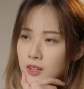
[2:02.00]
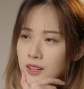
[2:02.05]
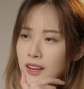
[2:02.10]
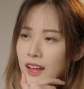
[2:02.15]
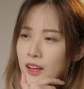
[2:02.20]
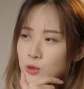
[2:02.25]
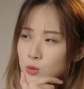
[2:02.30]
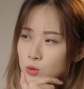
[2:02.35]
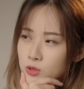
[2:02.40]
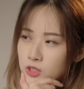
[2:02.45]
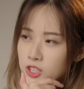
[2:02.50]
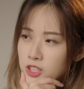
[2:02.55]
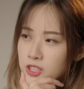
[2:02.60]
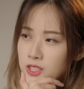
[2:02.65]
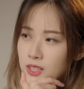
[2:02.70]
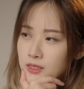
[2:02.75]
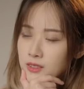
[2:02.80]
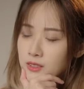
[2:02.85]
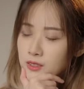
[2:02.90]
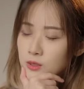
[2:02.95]
懒惰的
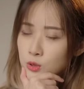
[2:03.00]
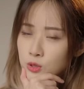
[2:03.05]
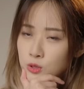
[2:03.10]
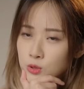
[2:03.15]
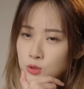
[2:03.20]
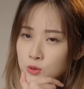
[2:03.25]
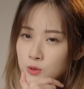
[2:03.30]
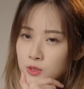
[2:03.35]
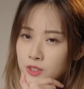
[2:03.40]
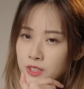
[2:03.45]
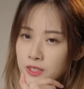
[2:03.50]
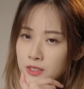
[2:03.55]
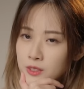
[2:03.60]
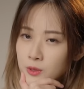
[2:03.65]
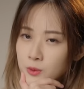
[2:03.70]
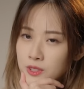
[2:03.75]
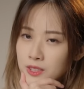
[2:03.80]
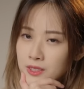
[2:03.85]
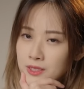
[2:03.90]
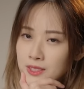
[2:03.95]
想，或许我可
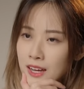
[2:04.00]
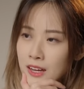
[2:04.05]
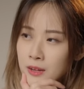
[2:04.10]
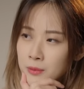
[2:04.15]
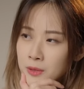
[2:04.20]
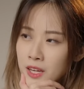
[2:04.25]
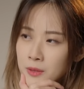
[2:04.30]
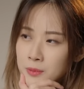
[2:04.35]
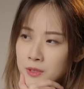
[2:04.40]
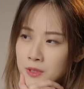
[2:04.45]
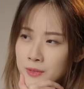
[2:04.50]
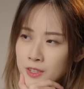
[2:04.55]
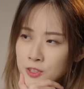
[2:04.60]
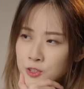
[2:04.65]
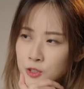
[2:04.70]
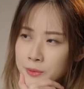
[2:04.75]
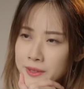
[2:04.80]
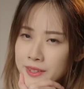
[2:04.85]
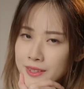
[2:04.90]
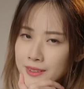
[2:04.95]
以用一个杂牌平
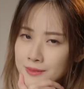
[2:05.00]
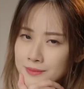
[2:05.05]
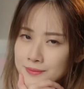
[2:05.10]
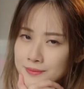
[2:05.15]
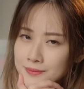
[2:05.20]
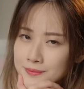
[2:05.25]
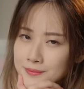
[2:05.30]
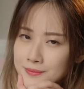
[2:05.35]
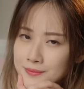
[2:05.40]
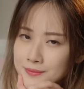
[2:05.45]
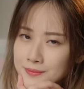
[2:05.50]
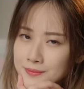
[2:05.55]
板手柄，不行。